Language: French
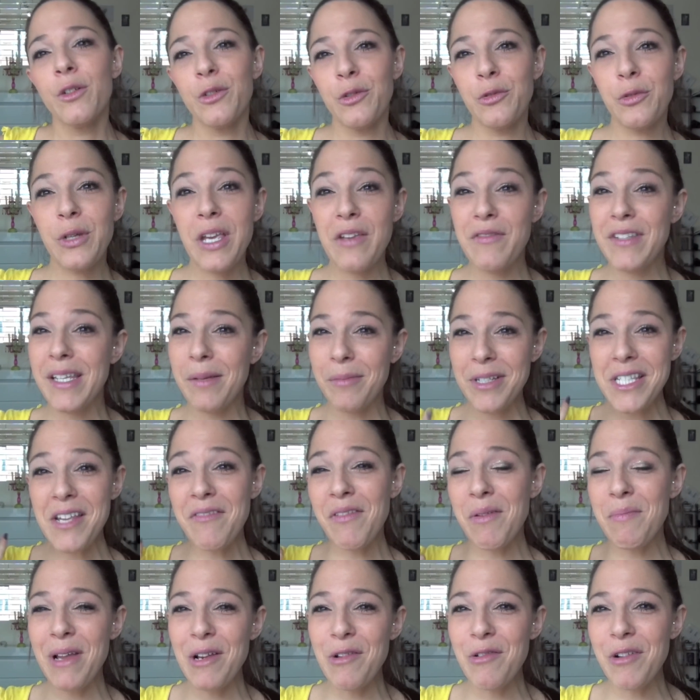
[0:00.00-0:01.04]
donc évidemment, ça
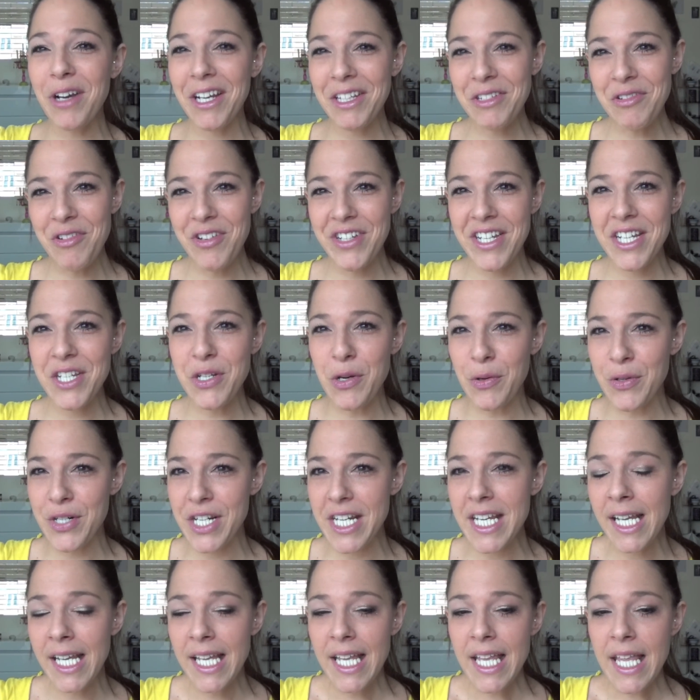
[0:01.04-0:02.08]
fait belle lurette que j'ai
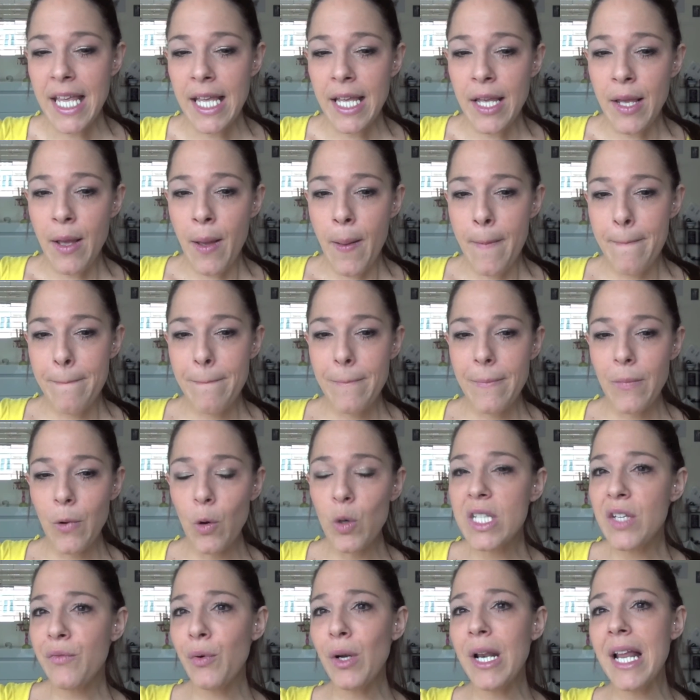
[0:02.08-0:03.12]
changé.
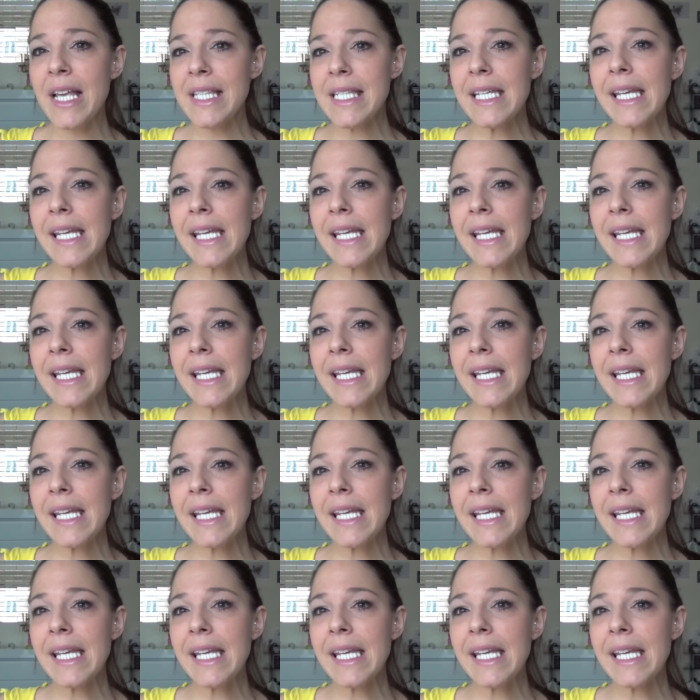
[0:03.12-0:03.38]
Au niveau de la